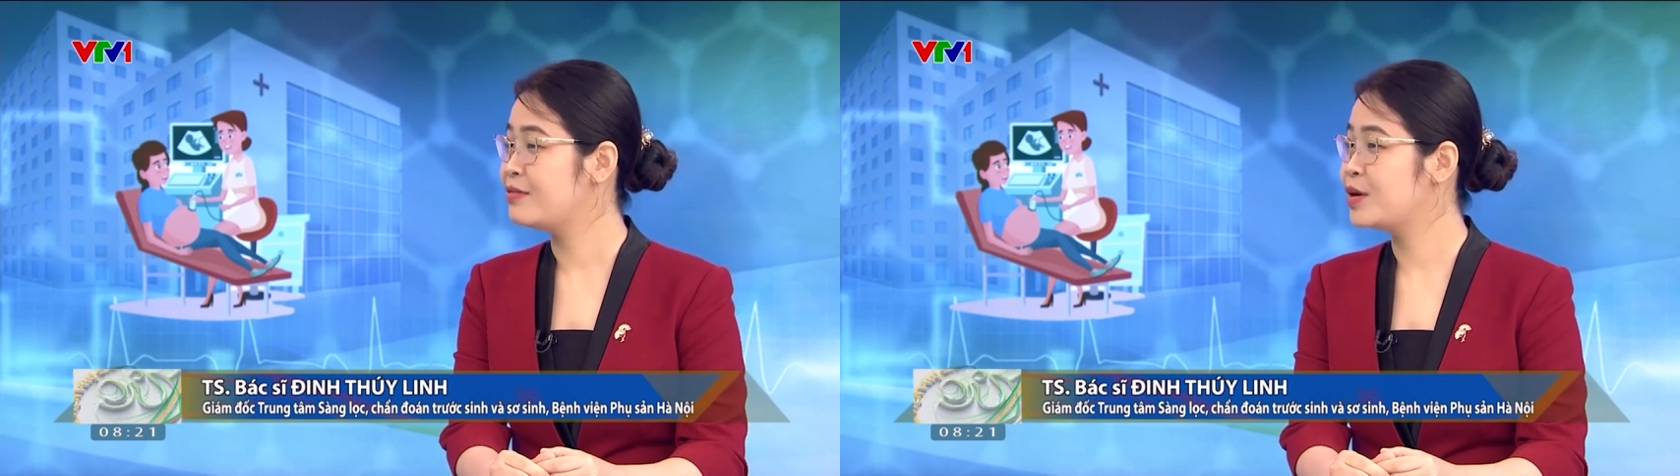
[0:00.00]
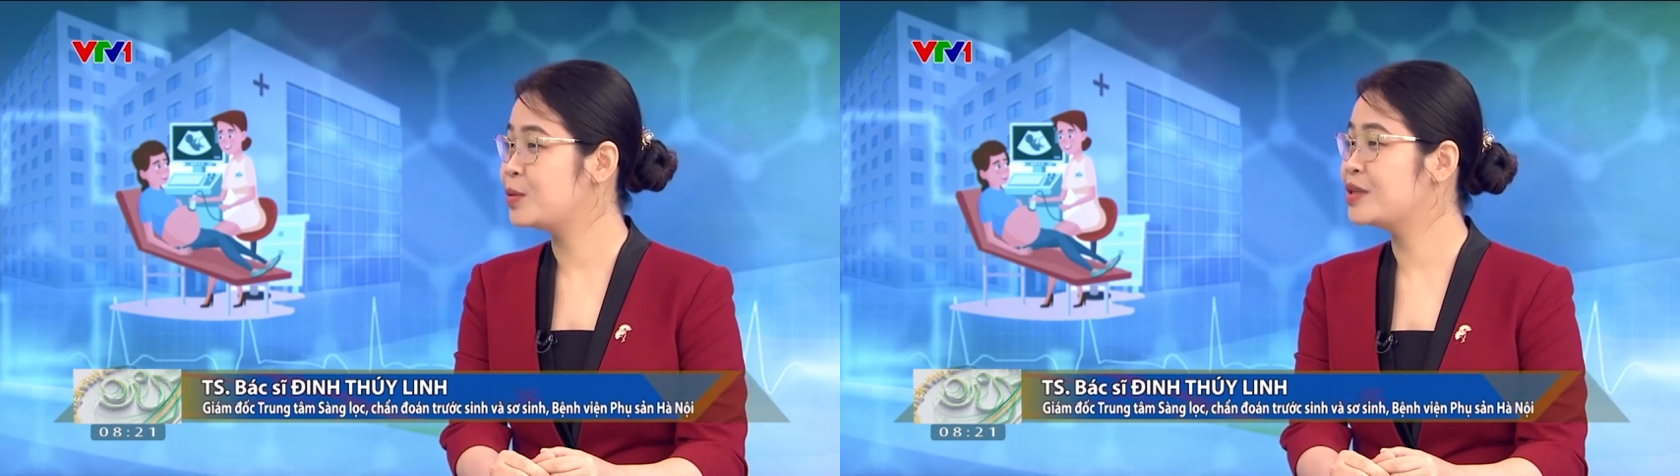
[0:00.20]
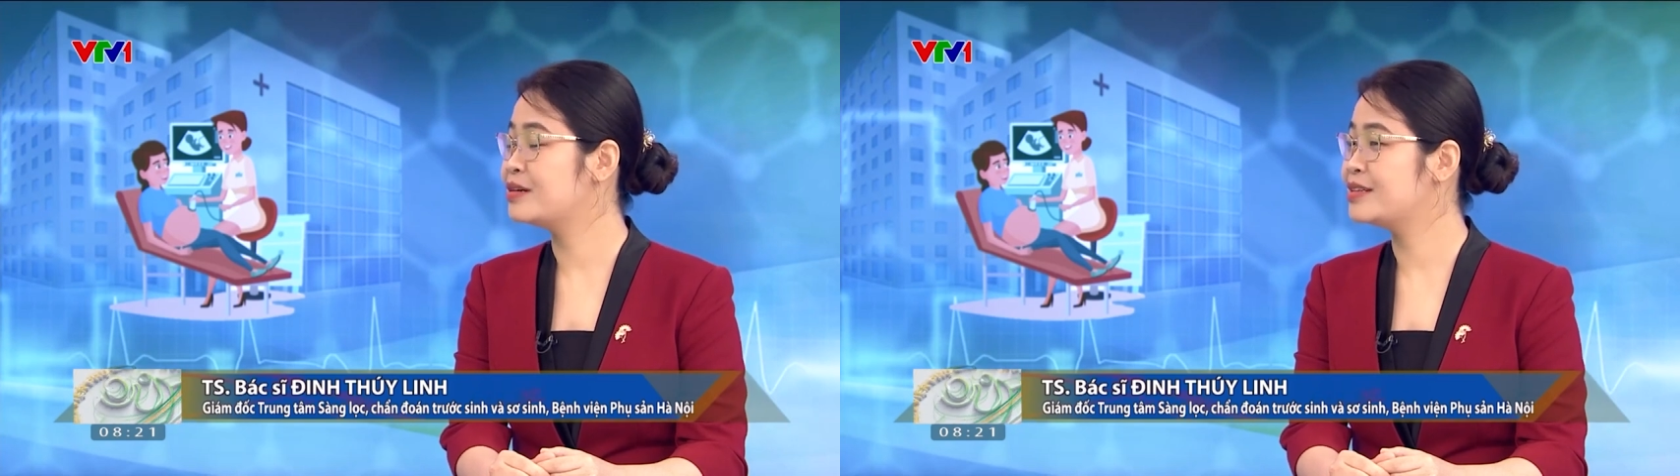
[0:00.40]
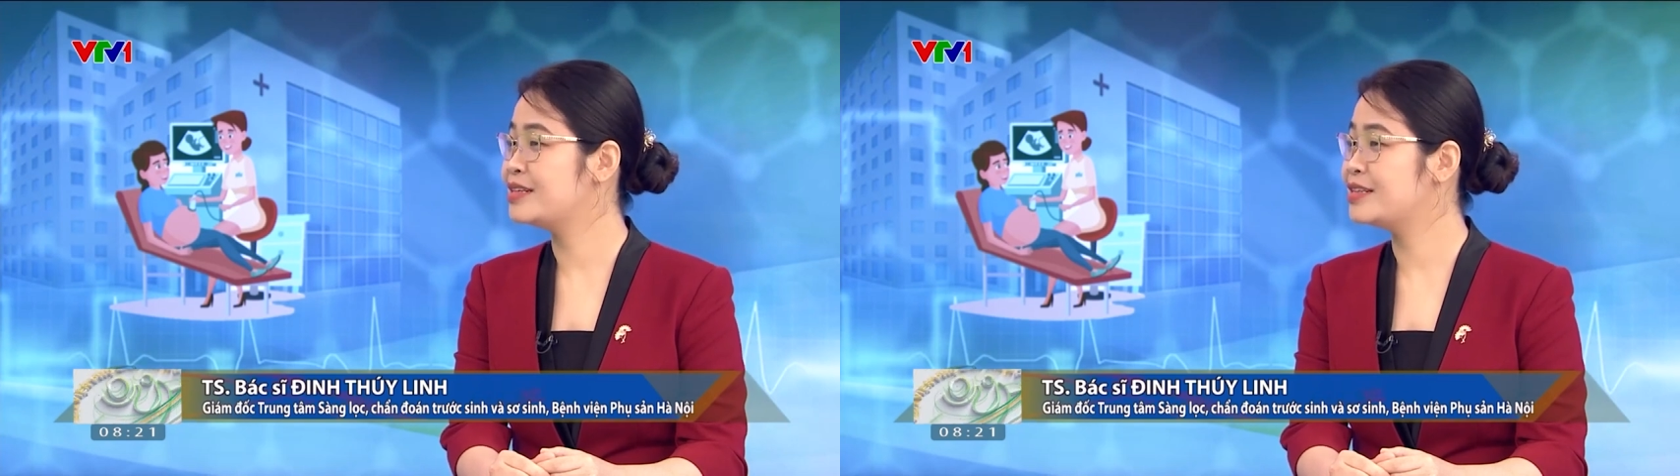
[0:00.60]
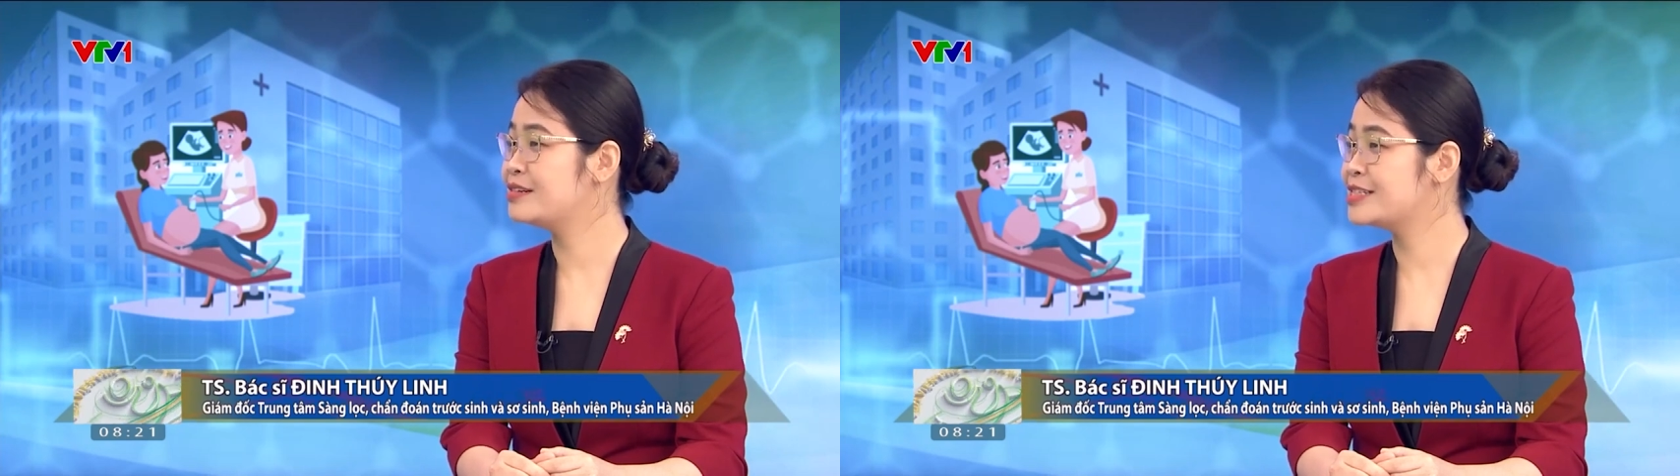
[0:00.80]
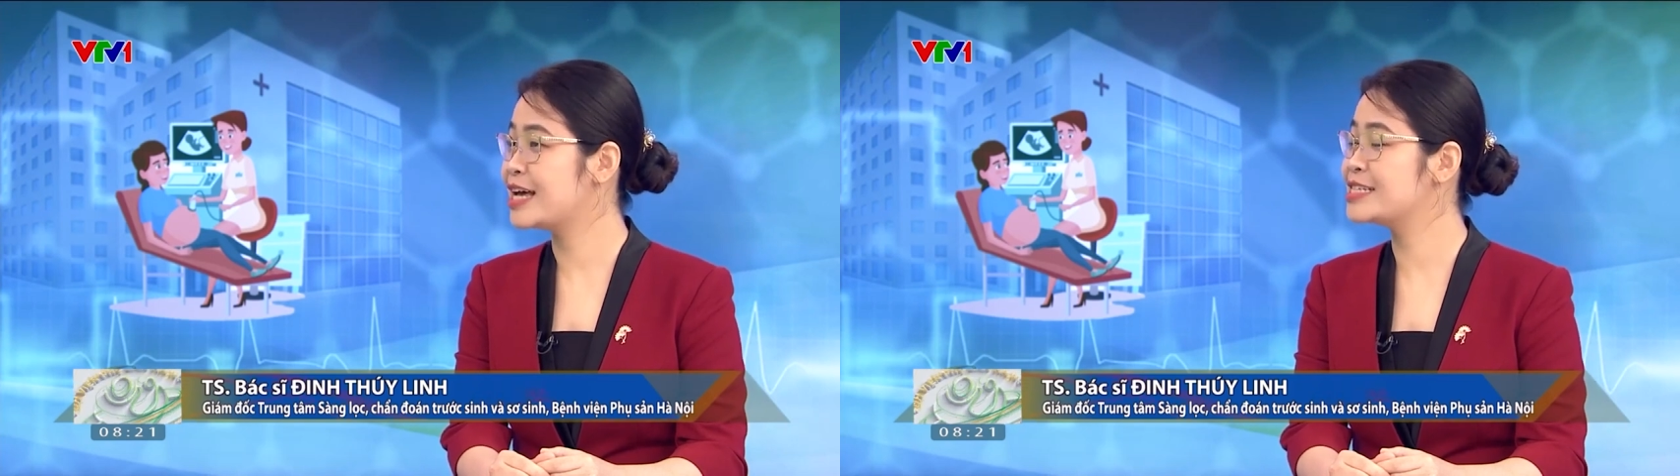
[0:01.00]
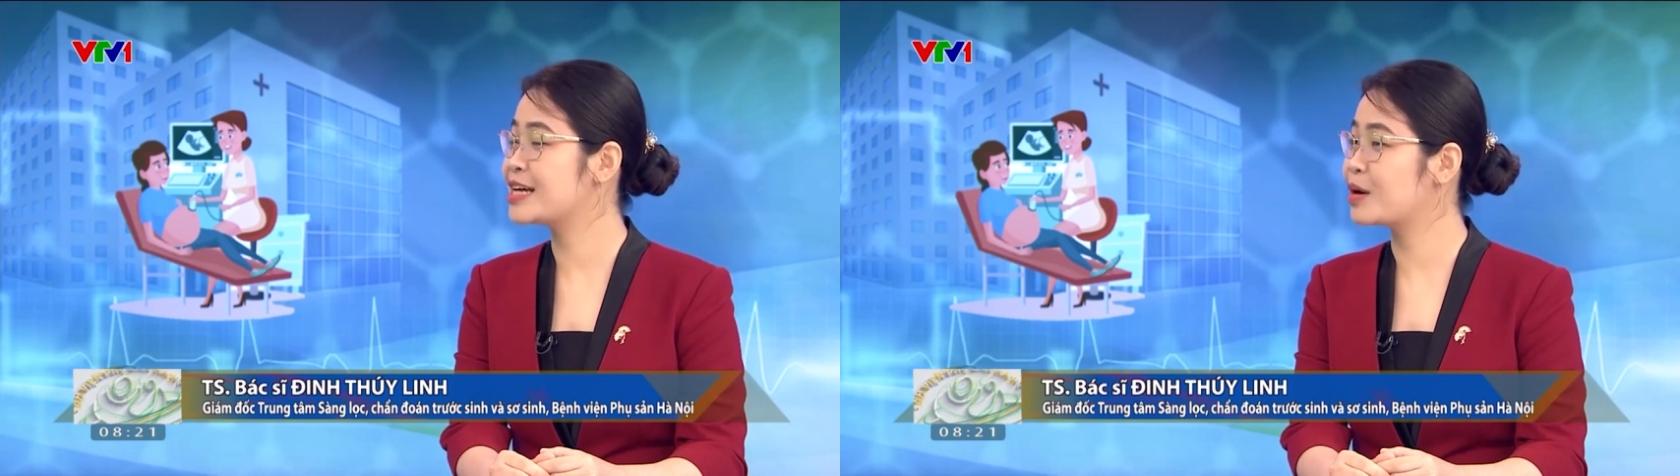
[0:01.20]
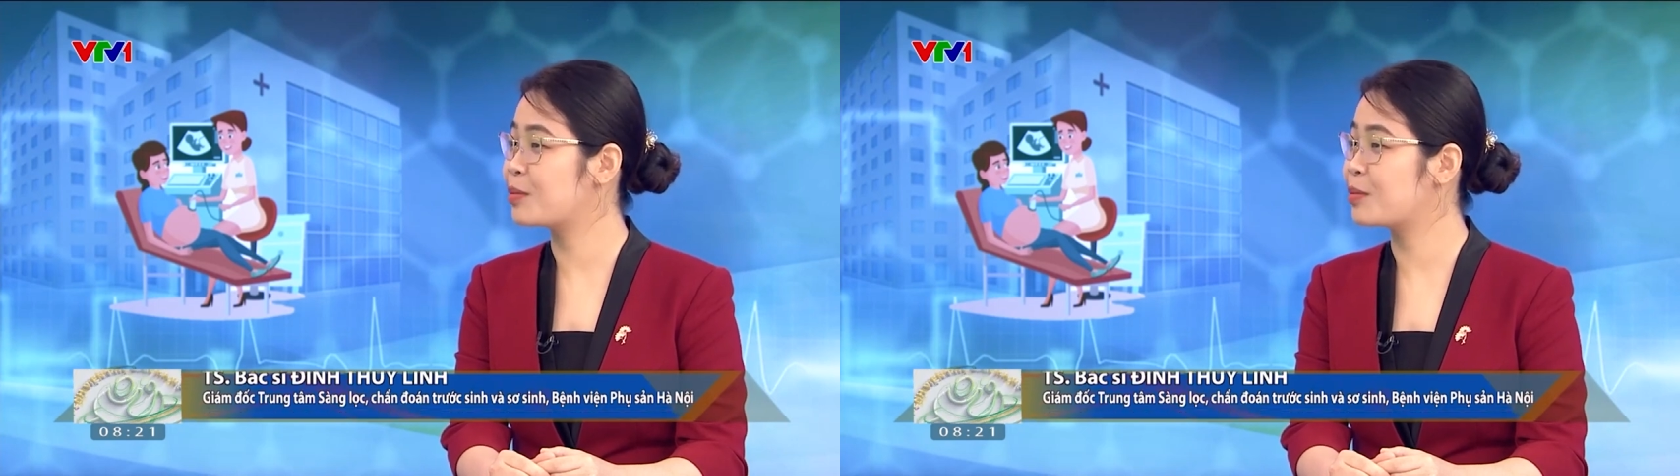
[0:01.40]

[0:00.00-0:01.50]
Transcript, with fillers: và đồng thời thì thời gian sàng